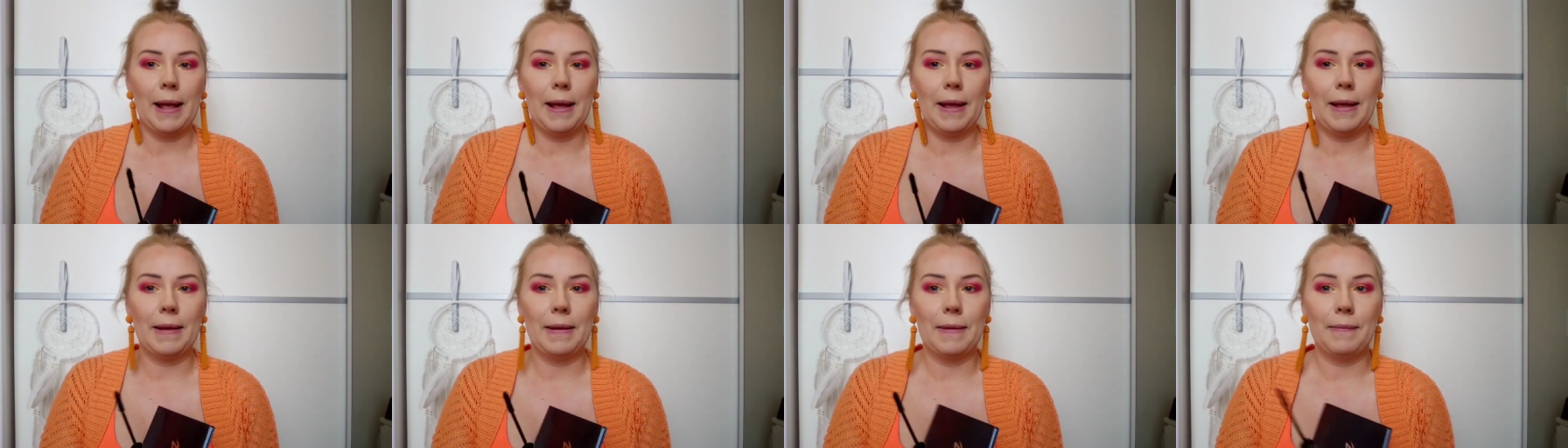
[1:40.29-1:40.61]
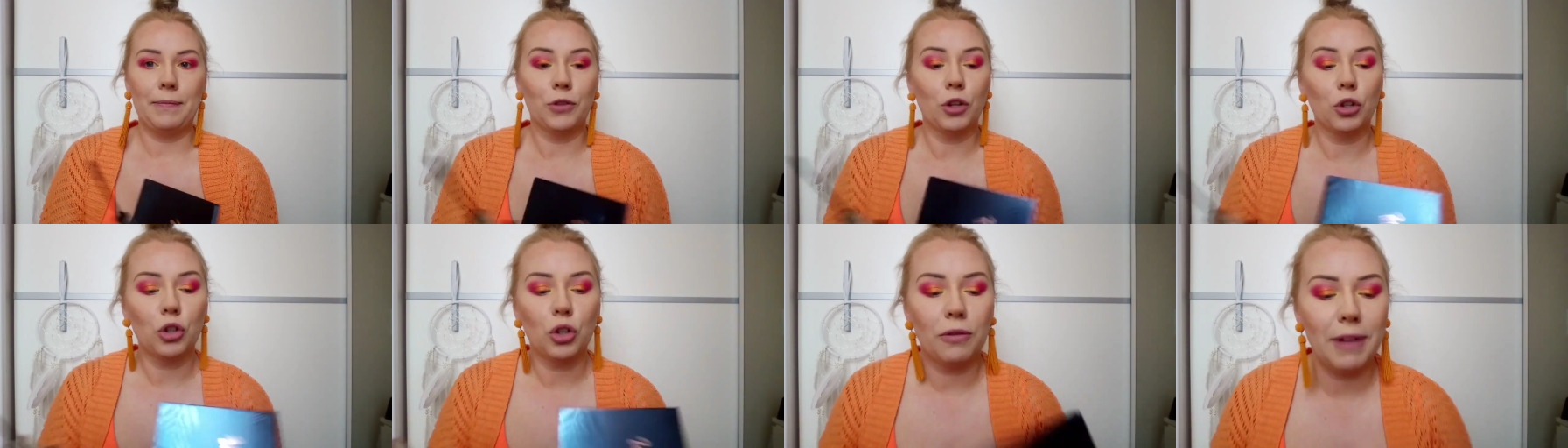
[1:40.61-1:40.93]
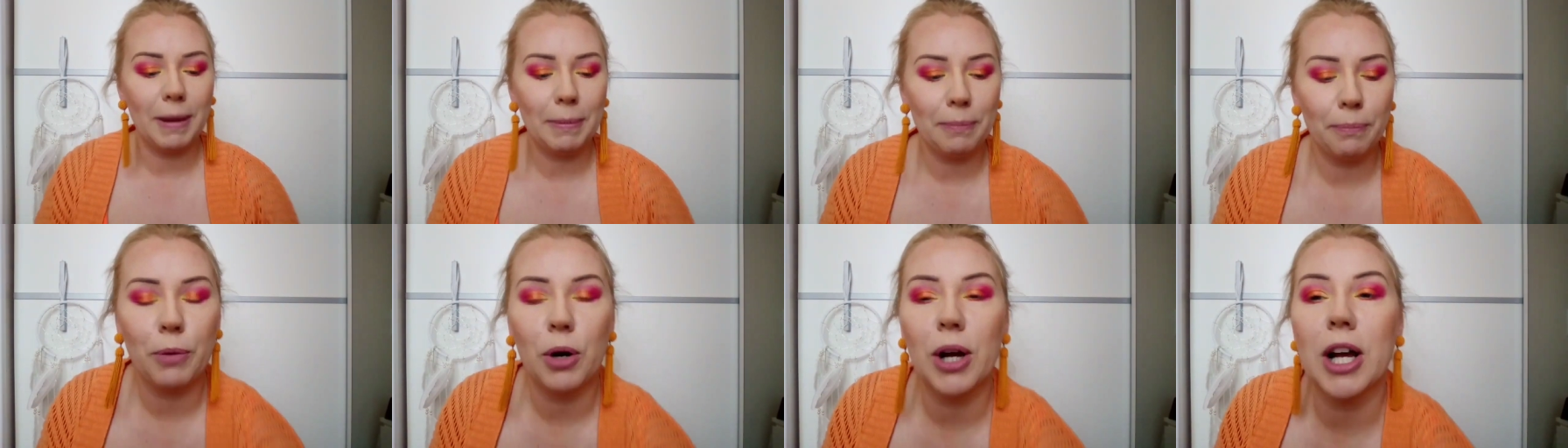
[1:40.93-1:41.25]
Yy, no to
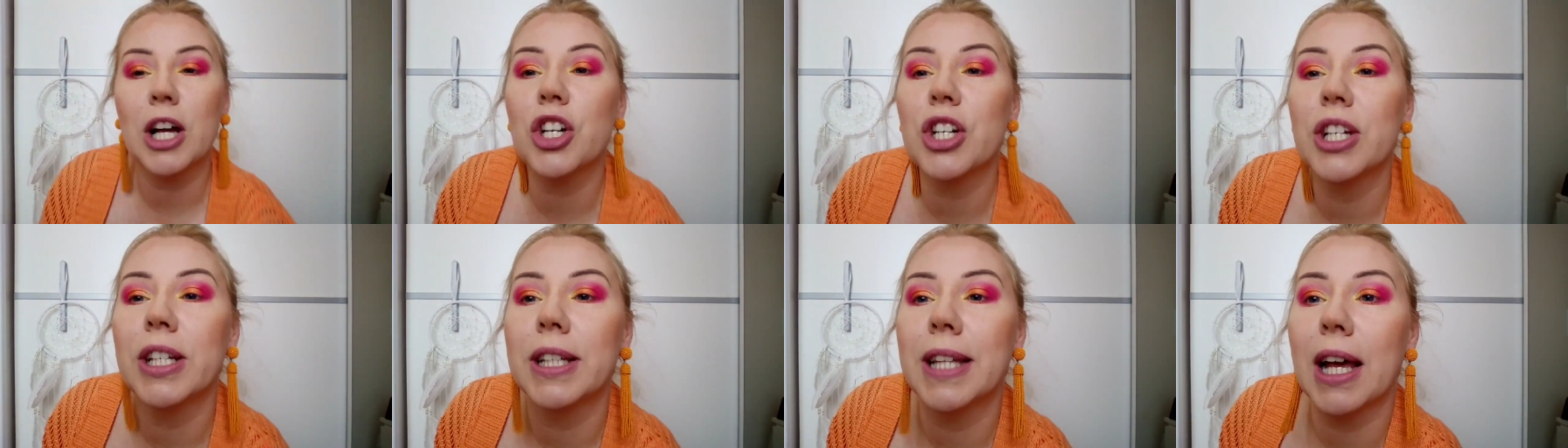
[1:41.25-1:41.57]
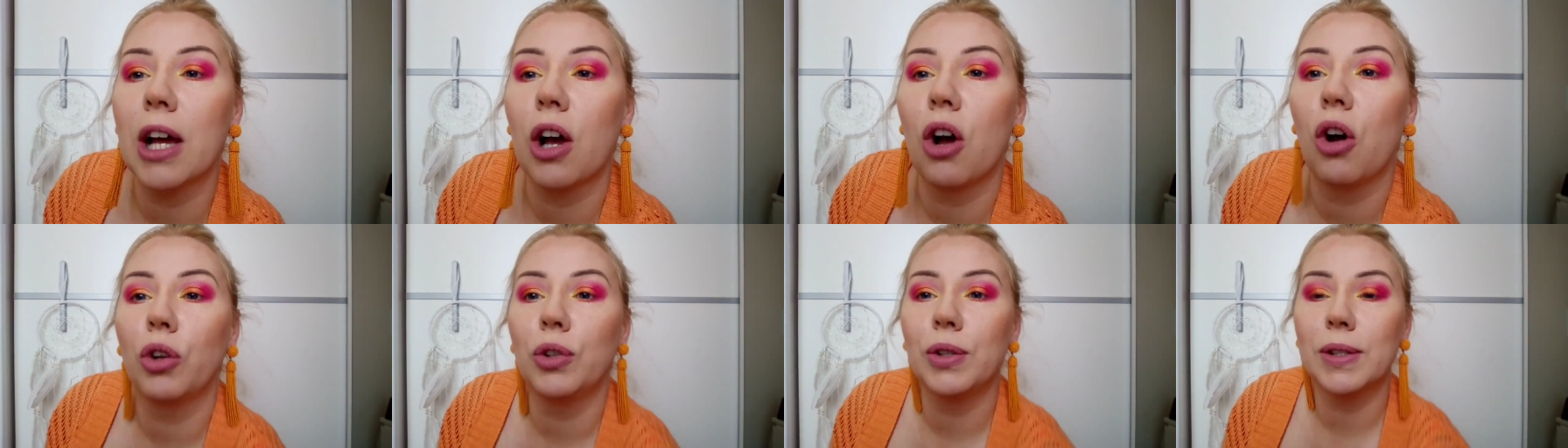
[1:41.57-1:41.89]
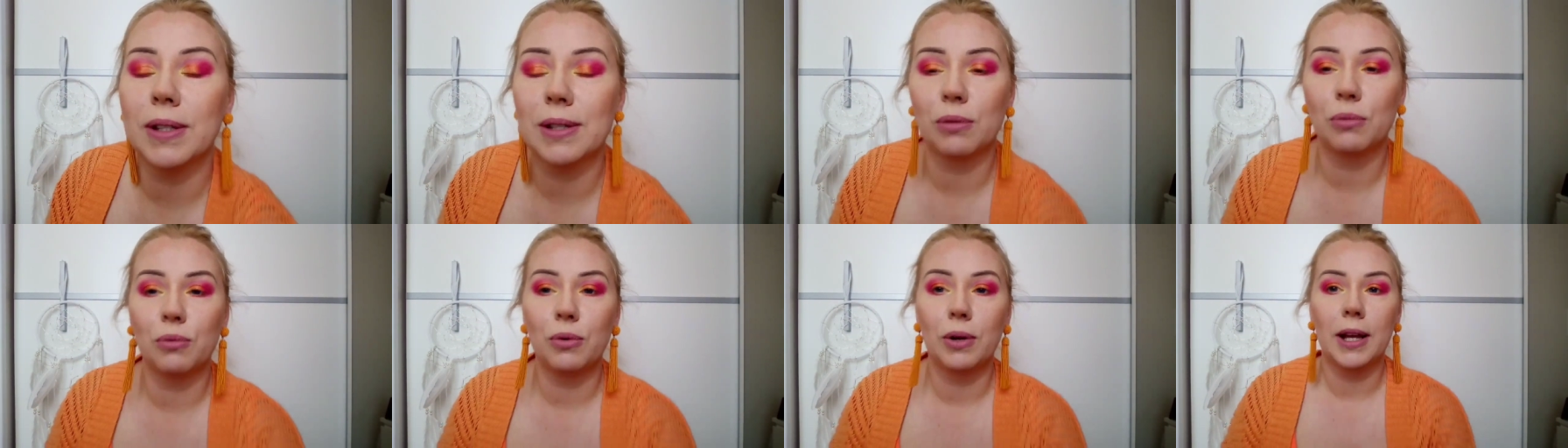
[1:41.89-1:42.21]
Wam pokażę na
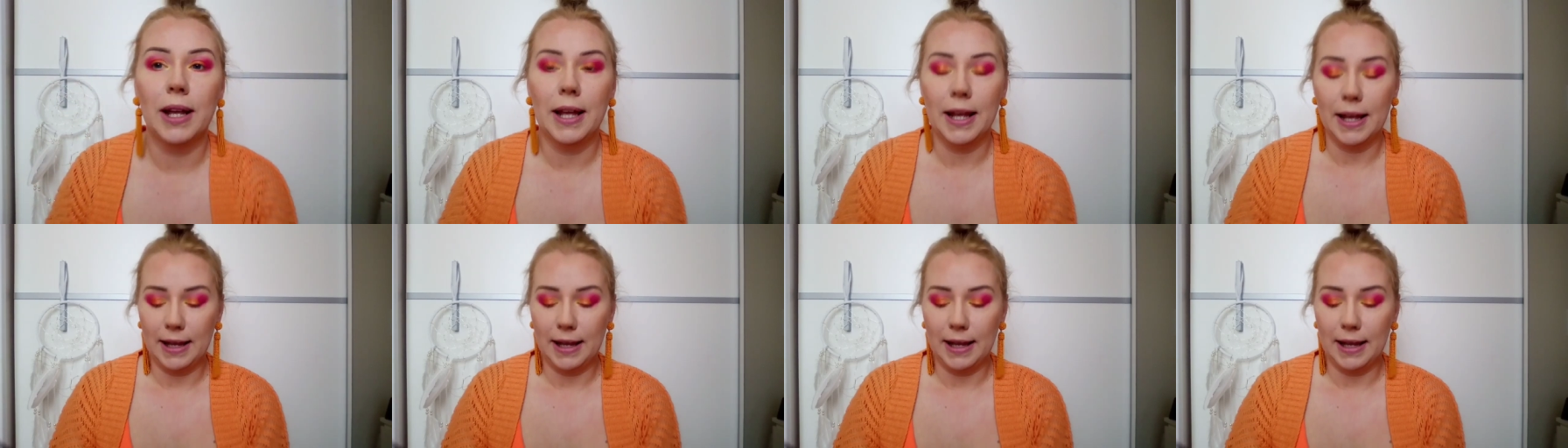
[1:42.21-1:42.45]
końcu